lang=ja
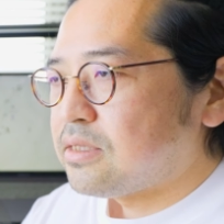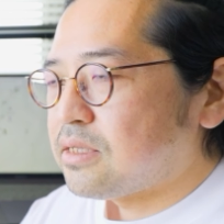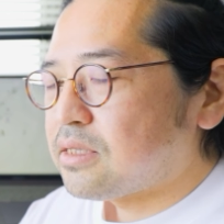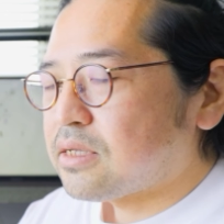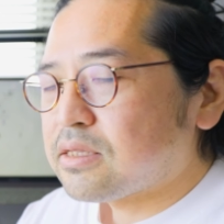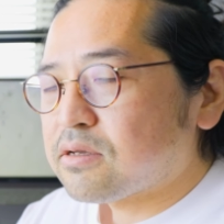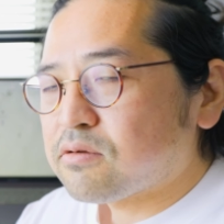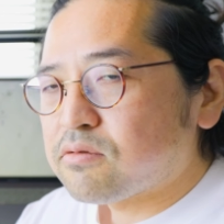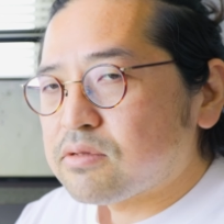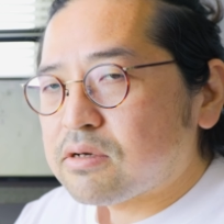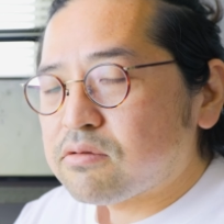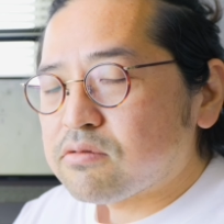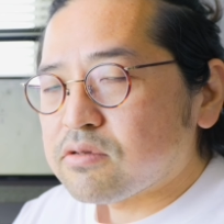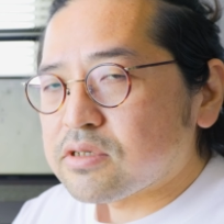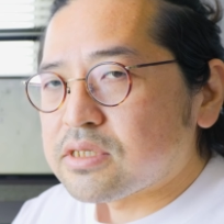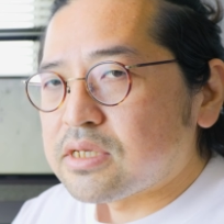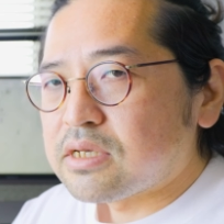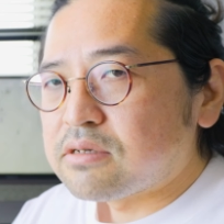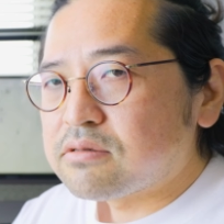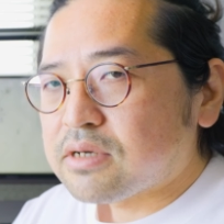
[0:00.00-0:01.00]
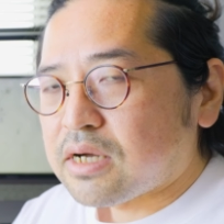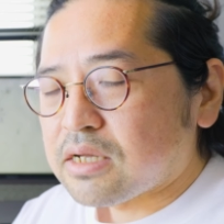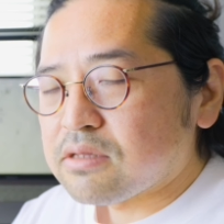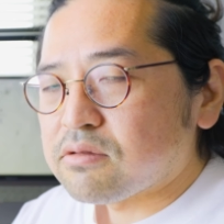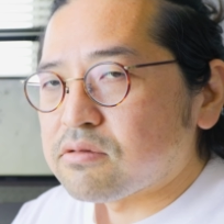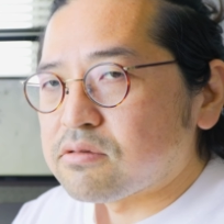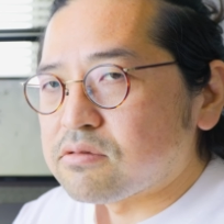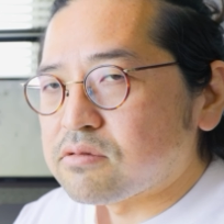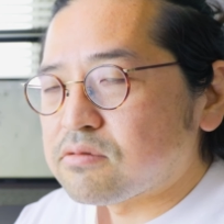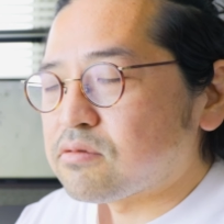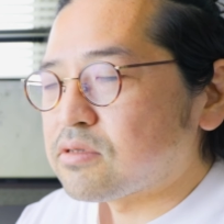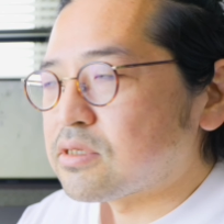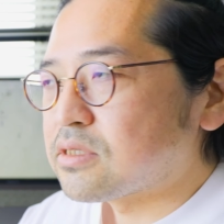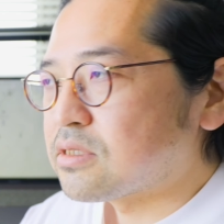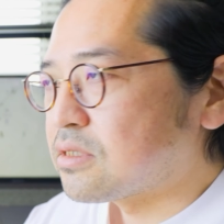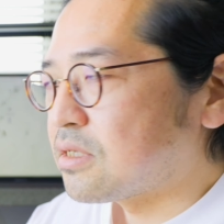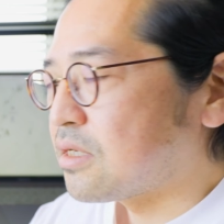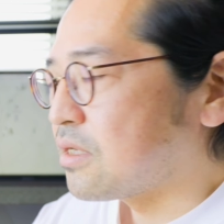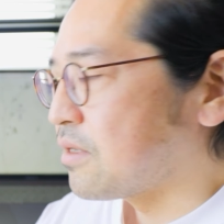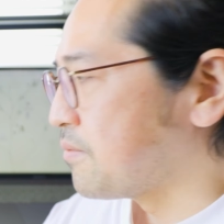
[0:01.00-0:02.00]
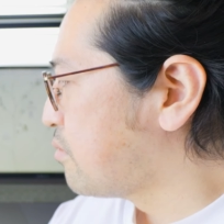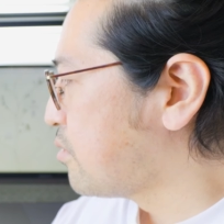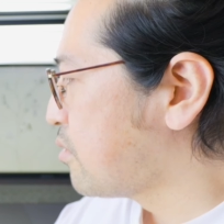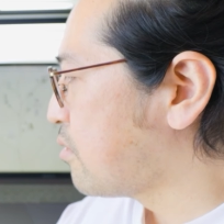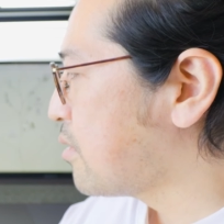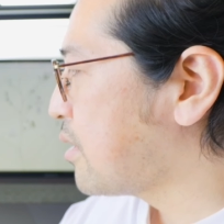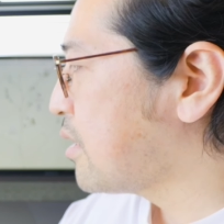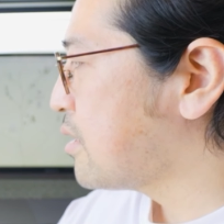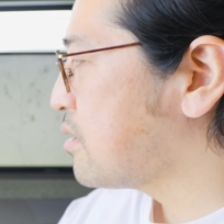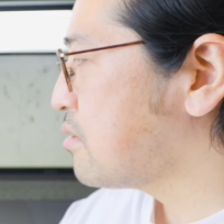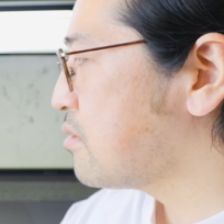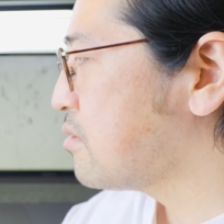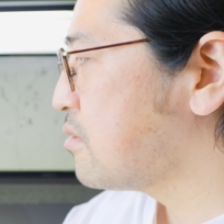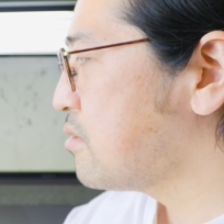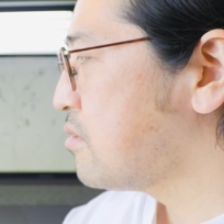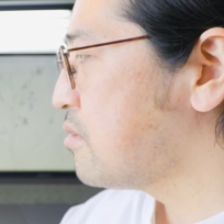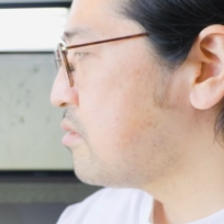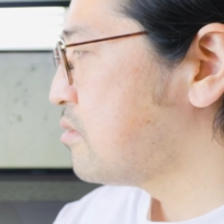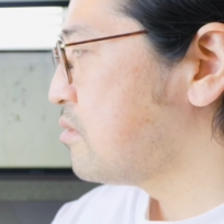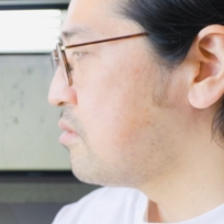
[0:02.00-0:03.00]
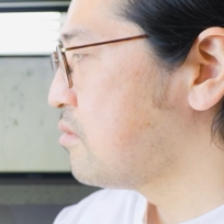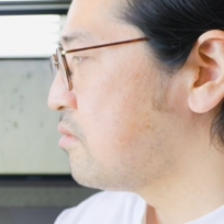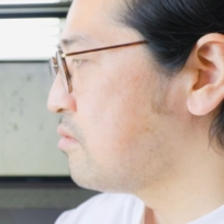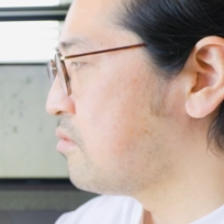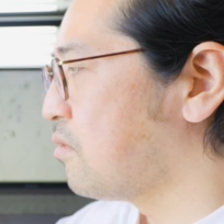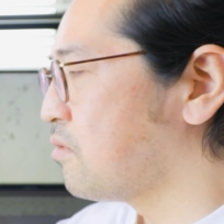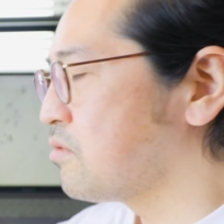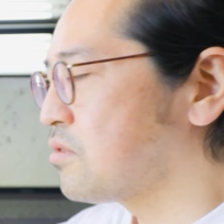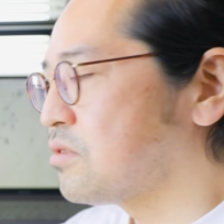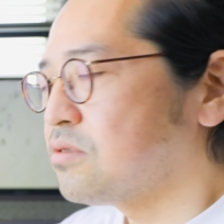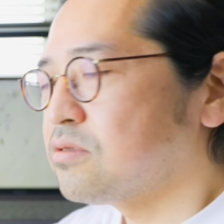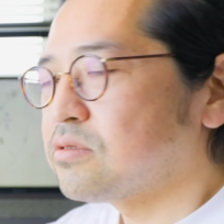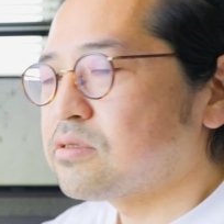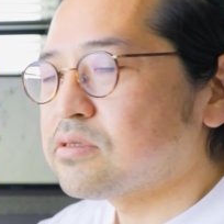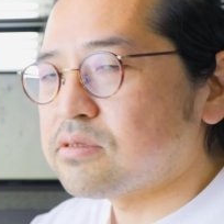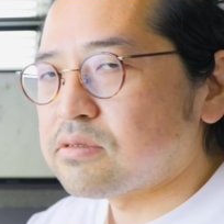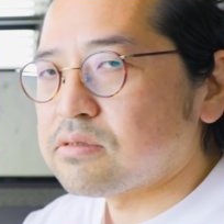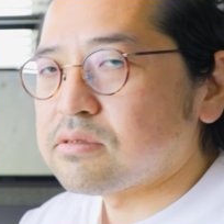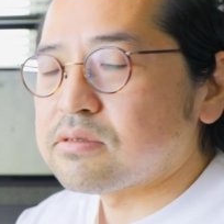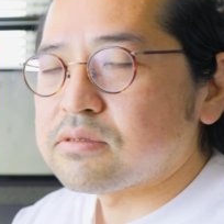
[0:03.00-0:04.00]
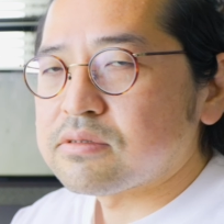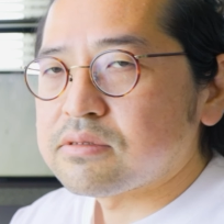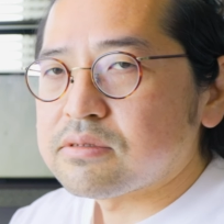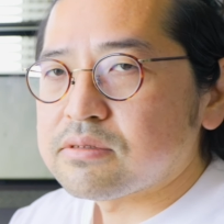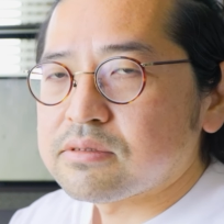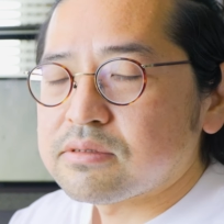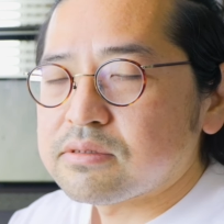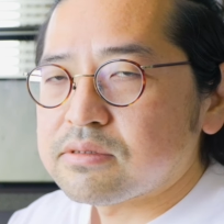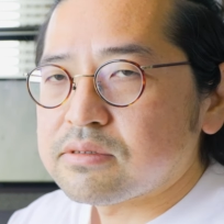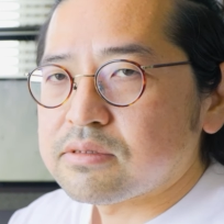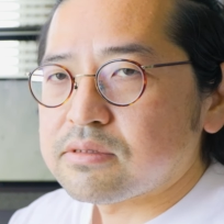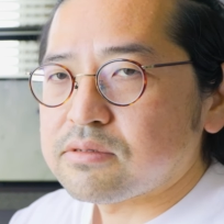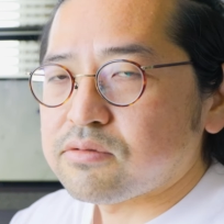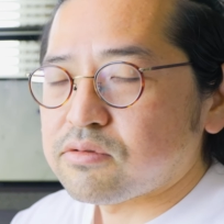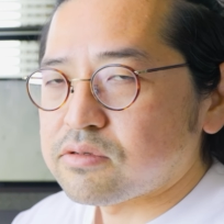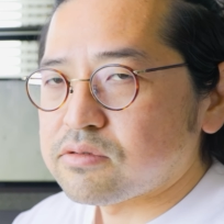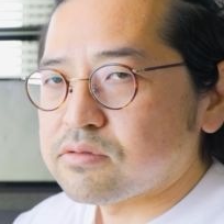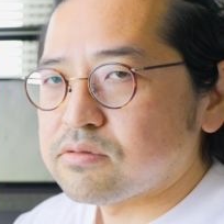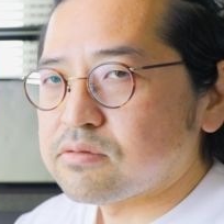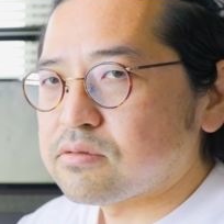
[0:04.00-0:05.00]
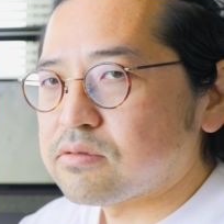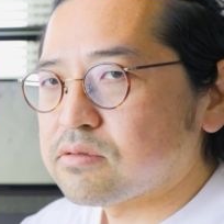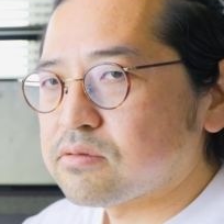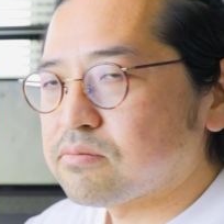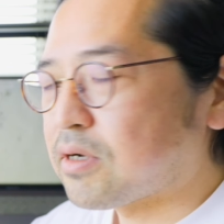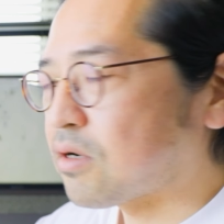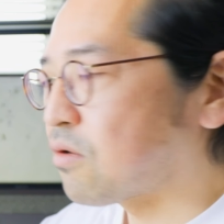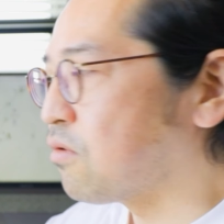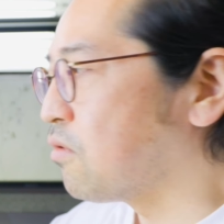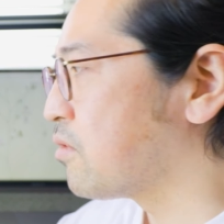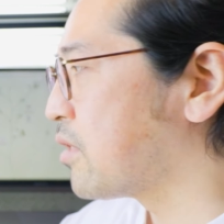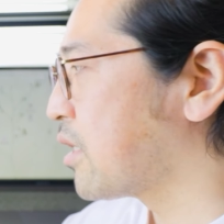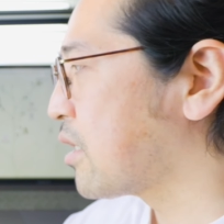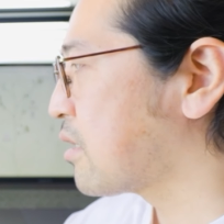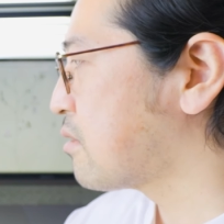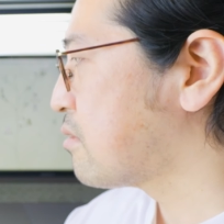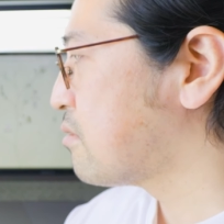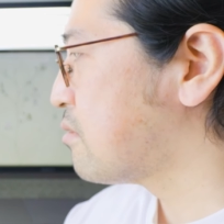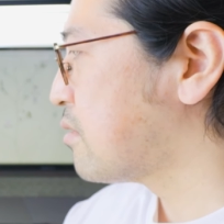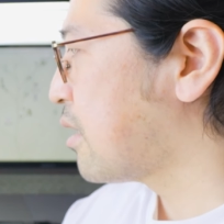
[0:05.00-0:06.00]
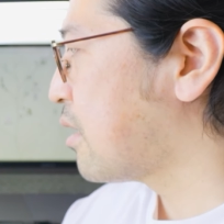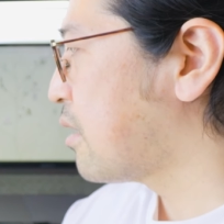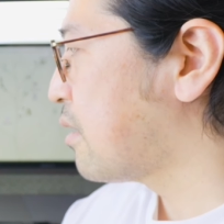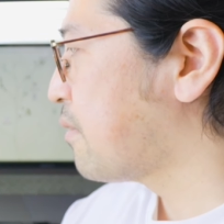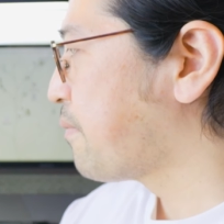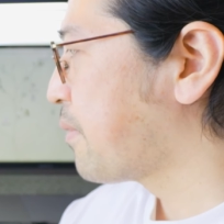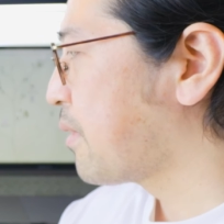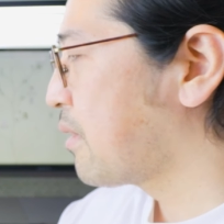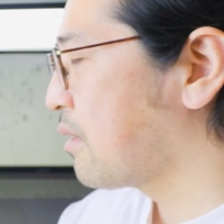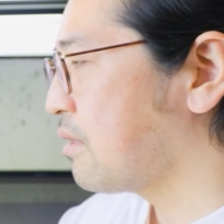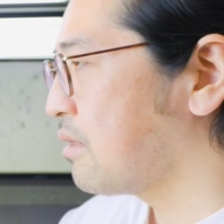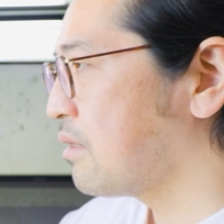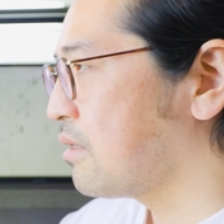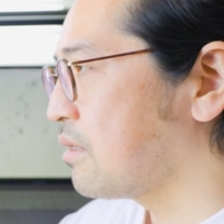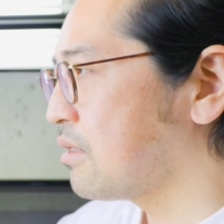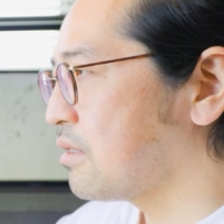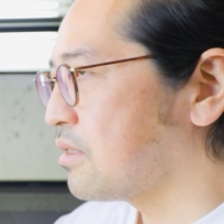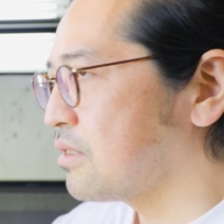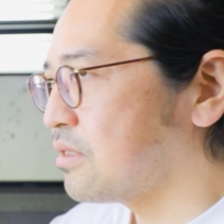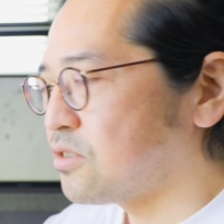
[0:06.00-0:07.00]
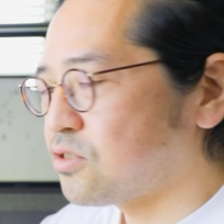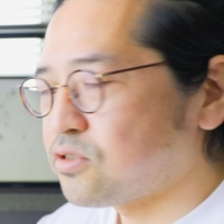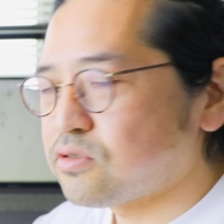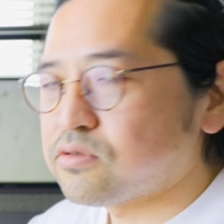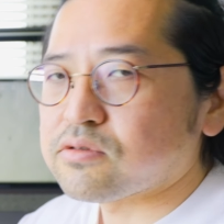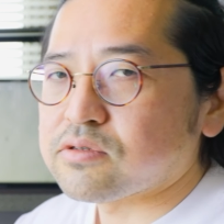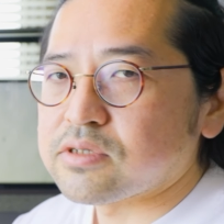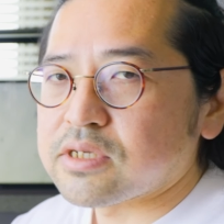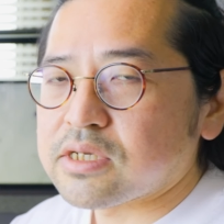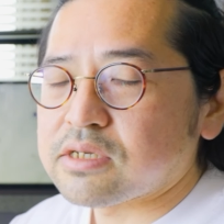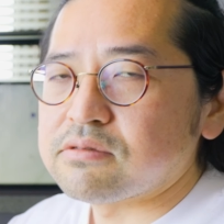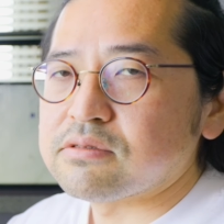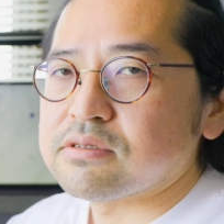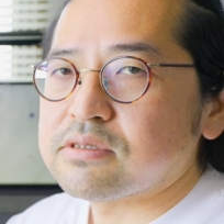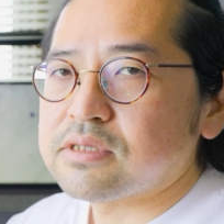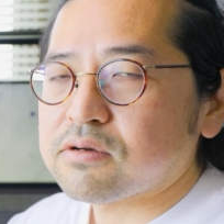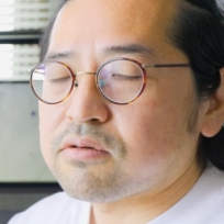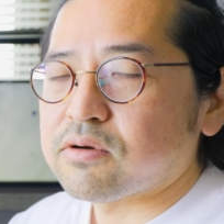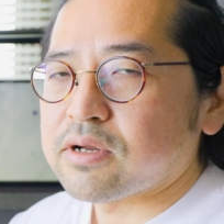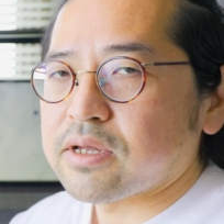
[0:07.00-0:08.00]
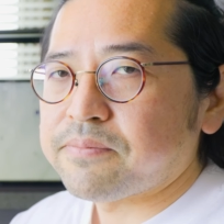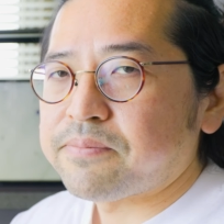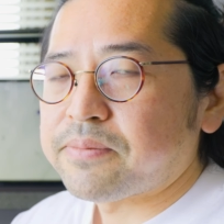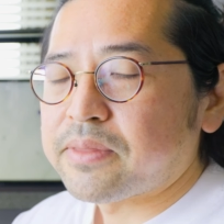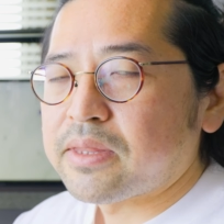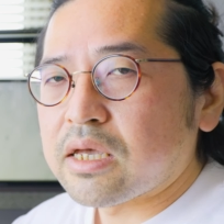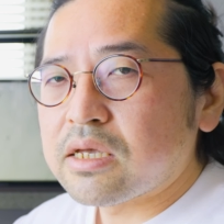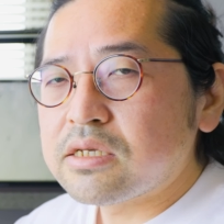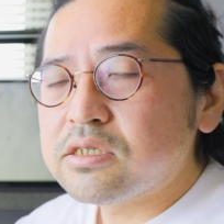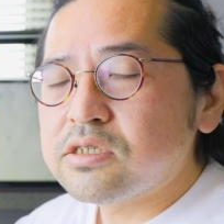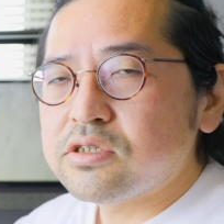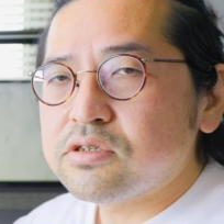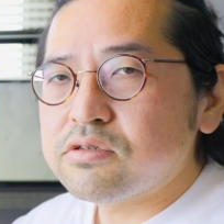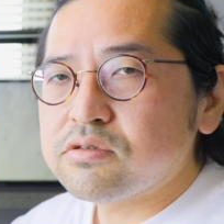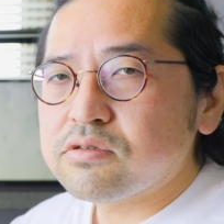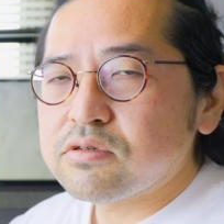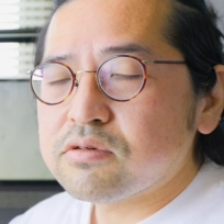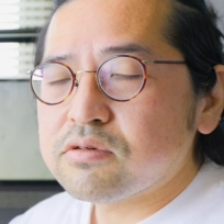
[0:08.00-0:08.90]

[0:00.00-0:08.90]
でなんでこんなことしてるかというとですねプロレズ422という、まコーデックで収録できるんですねこれ編集